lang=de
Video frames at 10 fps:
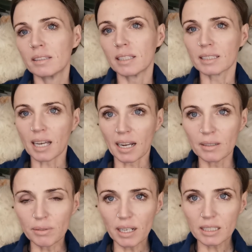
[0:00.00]
Das
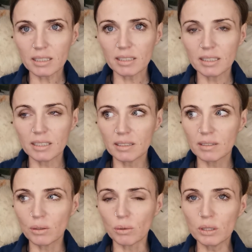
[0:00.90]
Einfachste,
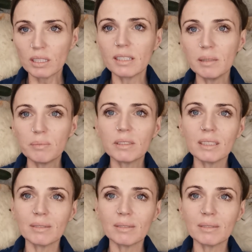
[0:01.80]
diesen ungeliebten